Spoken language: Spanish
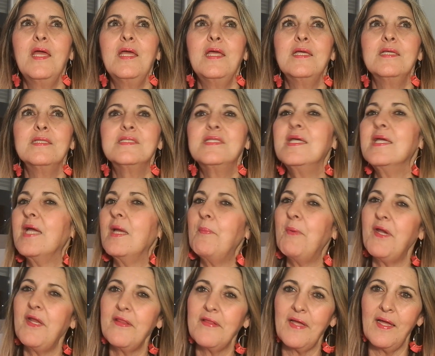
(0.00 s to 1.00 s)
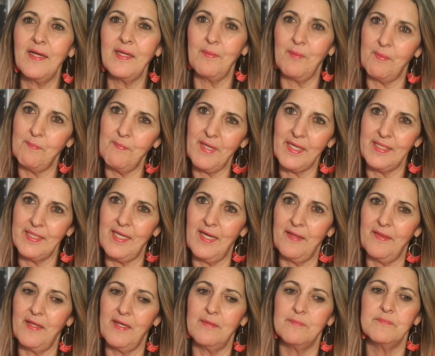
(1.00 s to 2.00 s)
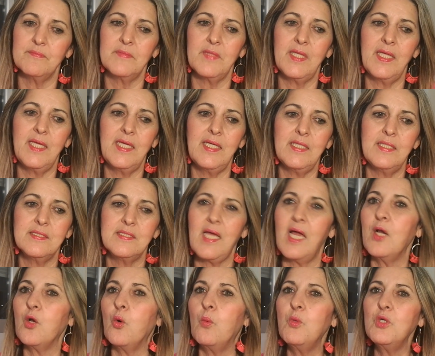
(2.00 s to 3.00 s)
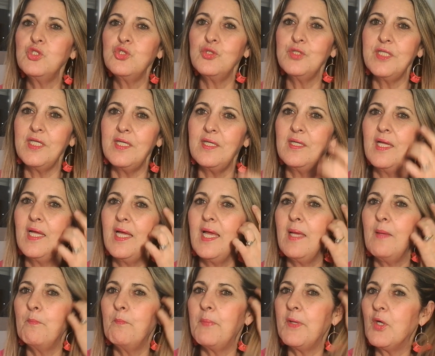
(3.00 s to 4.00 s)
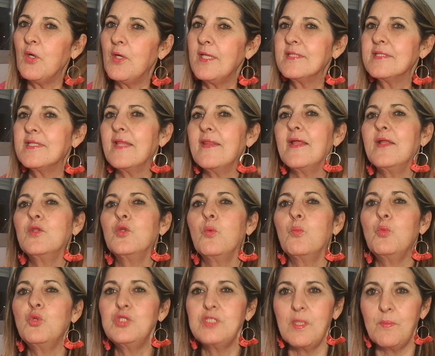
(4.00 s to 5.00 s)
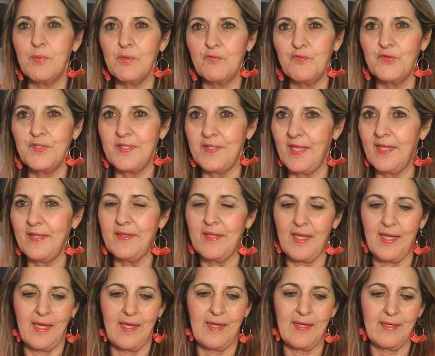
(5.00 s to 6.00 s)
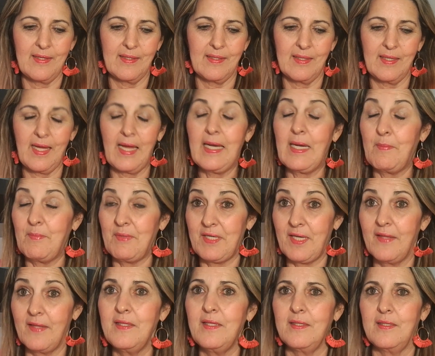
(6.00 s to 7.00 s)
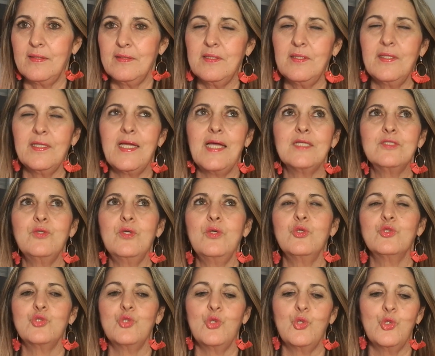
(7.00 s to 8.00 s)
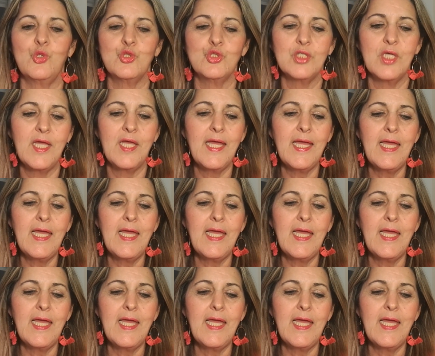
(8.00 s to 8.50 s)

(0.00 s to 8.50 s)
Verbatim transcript: sin que parezca que vas maquillada. Es algo muy sutil, pero le estás dando mucha profundidad a, la mirada y en este caso a los ojos.